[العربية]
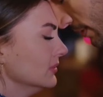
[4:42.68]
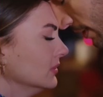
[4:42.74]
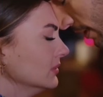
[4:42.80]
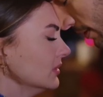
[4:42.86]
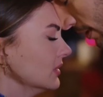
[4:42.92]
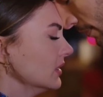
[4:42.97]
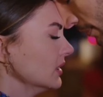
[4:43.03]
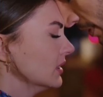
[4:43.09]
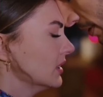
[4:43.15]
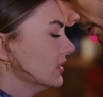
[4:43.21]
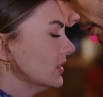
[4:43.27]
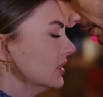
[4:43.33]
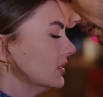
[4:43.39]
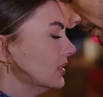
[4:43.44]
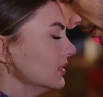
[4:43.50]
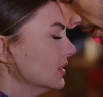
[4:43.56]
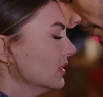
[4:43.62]
ما حبيت
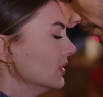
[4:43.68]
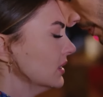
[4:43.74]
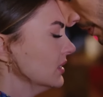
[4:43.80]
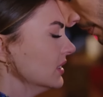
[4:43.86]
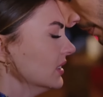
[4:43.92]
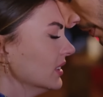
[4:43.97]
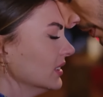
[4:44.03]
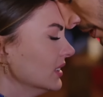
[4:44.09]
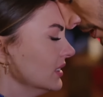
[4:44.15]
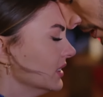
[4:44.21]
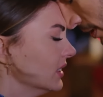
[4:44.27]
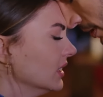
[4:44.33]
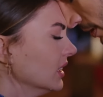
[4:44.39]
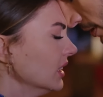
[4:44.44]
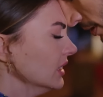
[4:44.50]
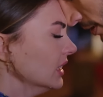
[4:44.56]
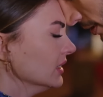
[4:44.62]
غيرك اسراء
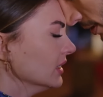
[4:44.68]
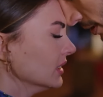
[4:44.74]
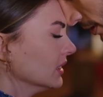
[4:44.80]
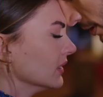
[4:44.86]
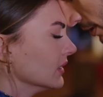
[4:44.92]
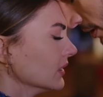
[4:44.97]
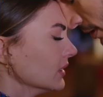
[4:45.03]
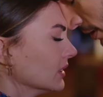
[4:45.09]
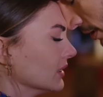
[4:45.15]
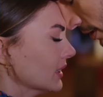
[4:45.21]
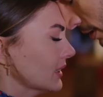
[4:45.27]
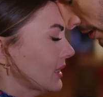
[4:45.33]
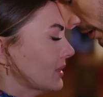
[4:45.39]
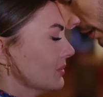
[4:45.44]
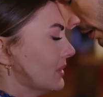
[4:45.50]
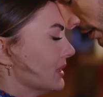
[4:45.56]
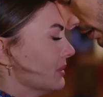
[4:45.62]

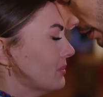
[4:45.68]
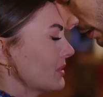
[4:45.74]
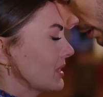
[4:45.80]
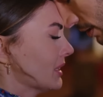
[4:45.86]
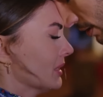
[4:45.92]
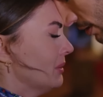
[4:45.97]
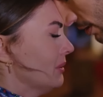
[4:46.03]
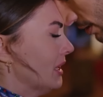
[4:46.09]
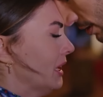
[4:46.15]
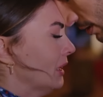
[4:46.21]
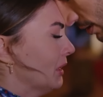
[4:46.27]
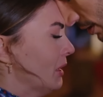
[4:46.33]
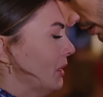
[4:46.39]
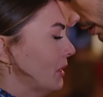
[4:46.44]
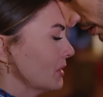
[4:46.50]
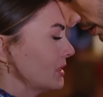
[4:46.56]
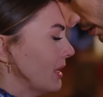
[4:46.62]
لكن ليش قلبي
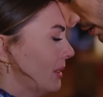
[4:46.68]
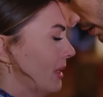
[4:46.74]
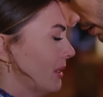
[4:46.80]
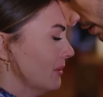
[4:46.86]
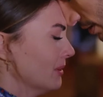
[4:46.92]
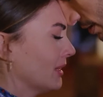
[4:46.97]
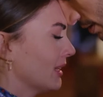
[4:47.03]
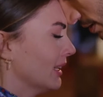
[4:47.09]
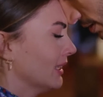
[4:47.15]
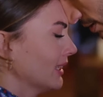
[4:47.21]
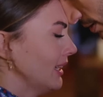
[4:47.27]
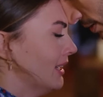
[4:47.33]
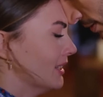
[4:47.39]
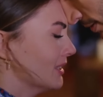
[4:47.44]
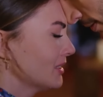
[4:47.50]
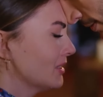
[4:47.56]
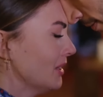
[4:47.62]
عم يجعني كل
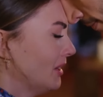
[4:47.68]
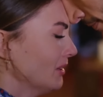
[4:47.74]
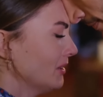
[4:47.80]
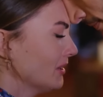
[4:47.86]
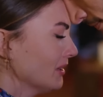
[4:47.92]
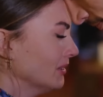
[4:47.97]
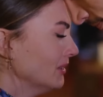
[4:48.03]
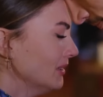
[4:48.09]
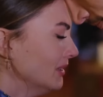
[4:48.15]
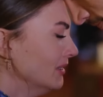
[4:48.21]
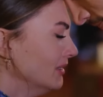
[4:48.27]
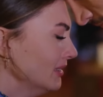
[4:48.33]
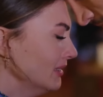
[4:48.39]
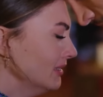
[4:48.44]
هالقد ليش